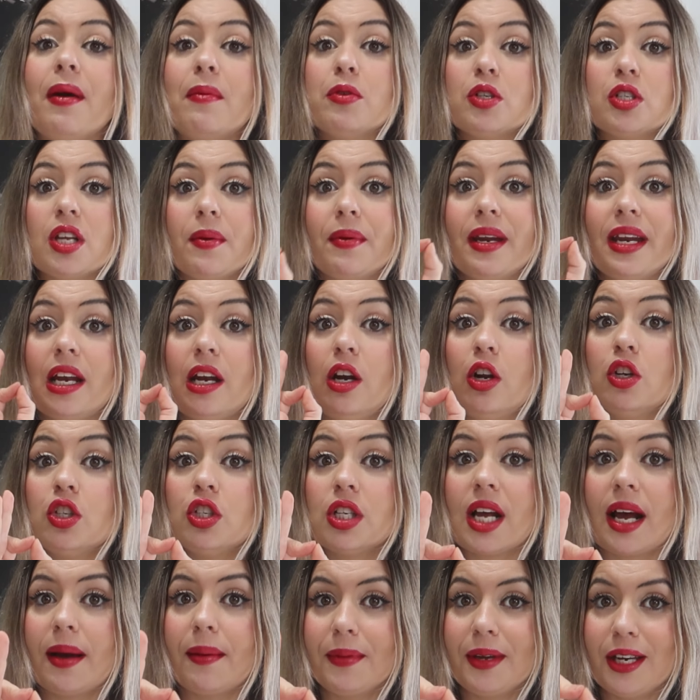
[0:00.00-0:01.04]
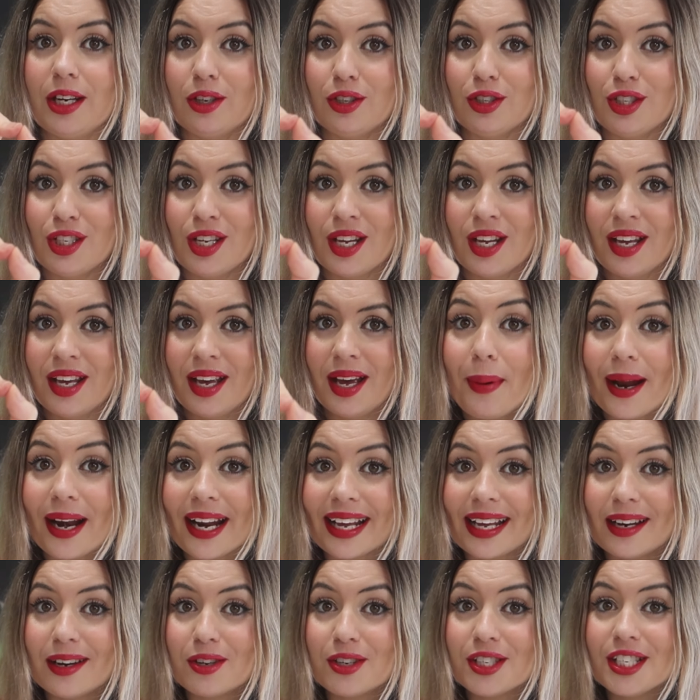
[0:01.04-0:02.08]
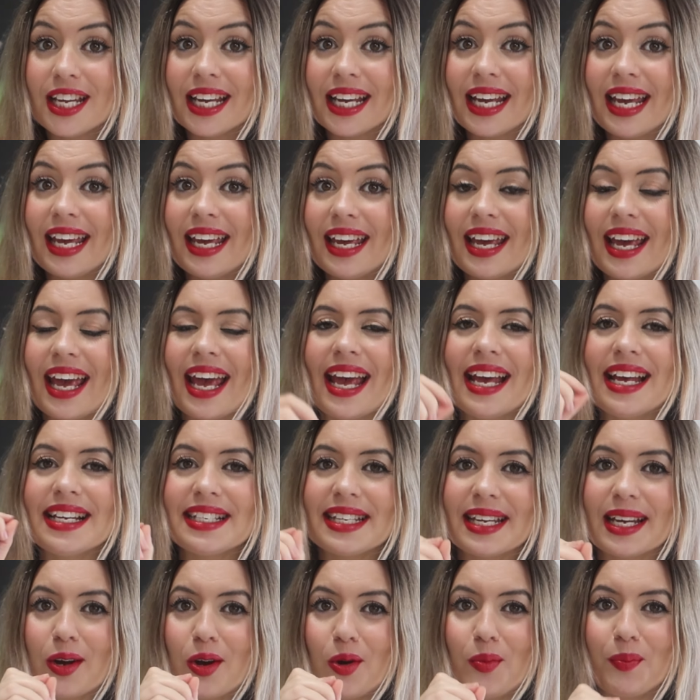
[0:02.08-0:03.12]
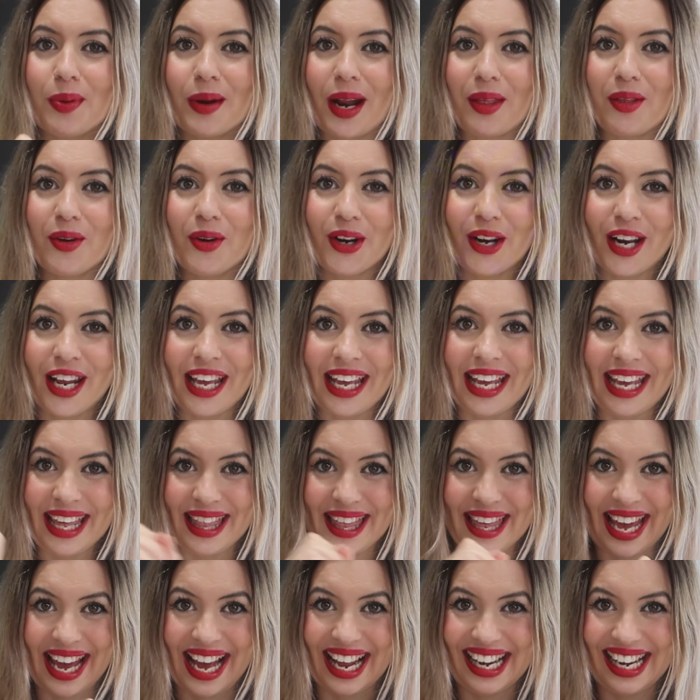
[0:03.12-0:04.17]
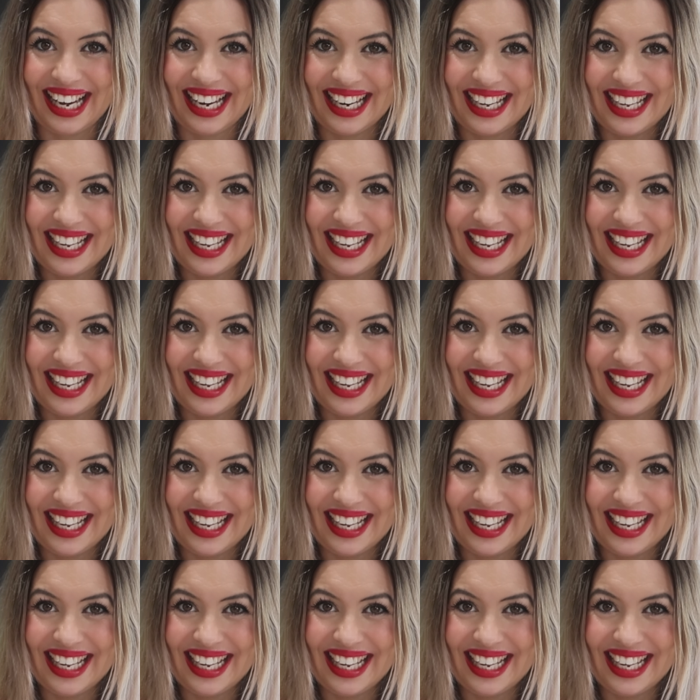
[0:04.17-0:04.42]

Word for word: vamos a abrir los caminos para que nos llegue ese comprador ideal.